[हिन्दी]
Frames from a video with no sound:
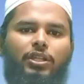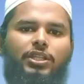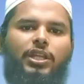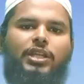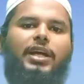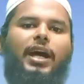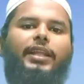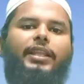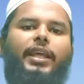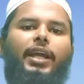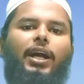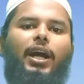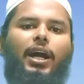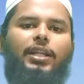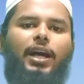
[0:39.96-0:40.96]
इसके साथ
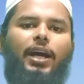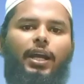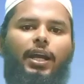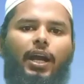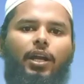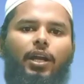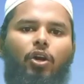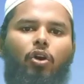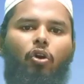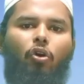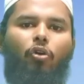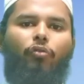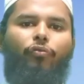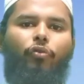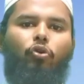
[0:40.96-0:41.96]
एक आधार कार्ड
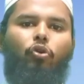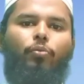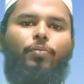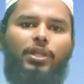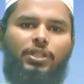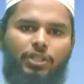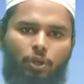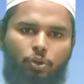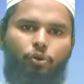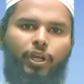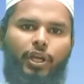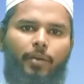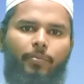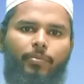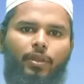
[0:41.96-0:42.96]
और फोटो भी
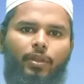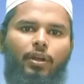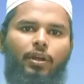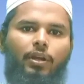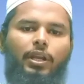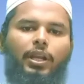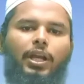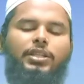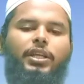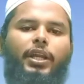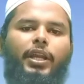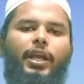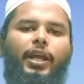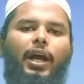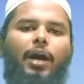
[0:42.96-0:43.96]
जरूरी है
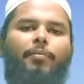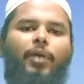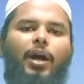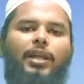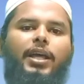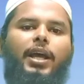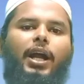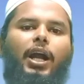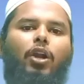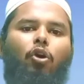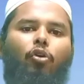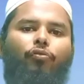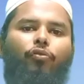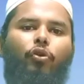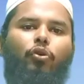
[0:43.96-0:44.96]
नजरिन इक्राम आधार
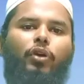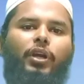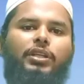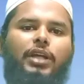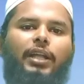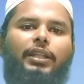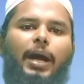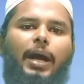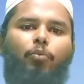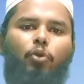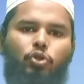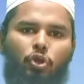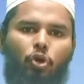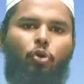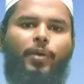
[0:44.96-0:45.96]
कार्ड और फोटो के साथ
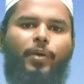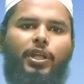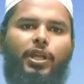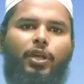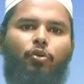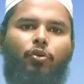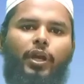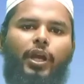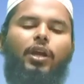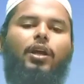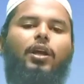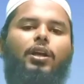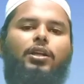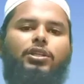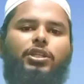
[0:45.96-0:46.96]
आपको सौ रुपए देने होंगे
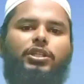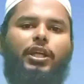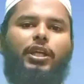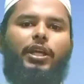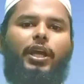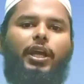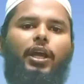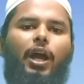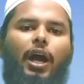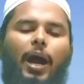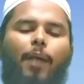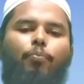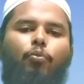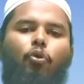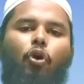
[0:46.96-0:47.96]
जिसके लिए
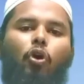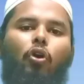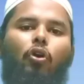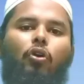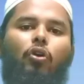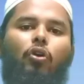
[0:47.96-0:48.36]
आपको